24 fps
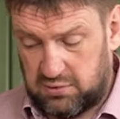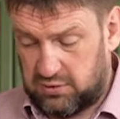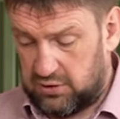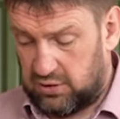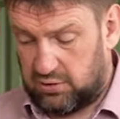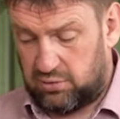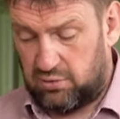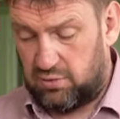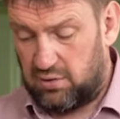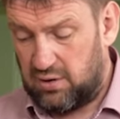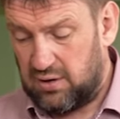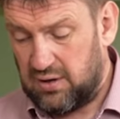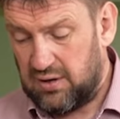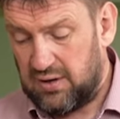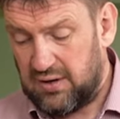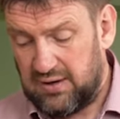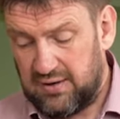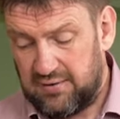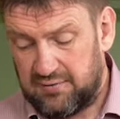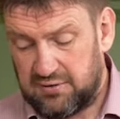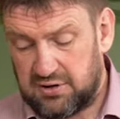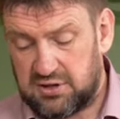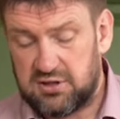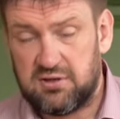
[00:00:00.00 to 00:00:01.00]
Зато
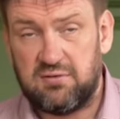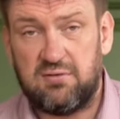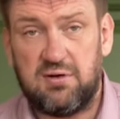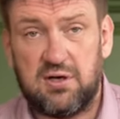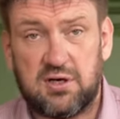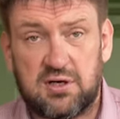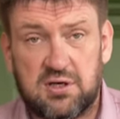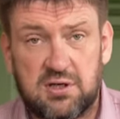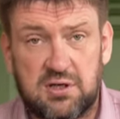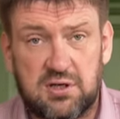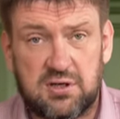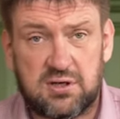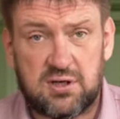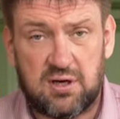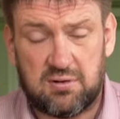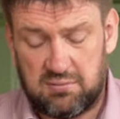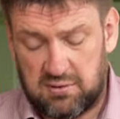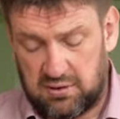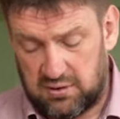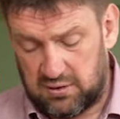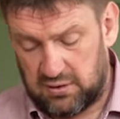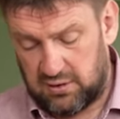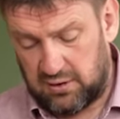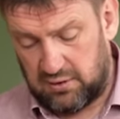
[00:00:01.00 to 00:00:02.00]
свежий
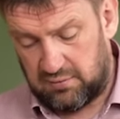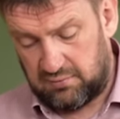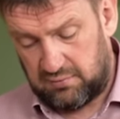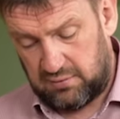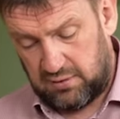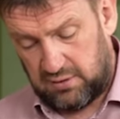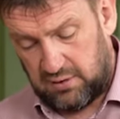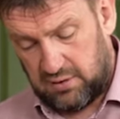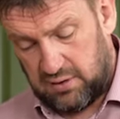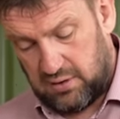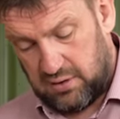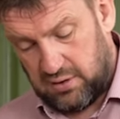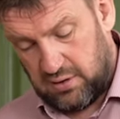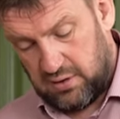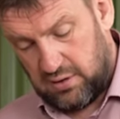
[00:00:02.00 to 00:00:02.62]
самое главное.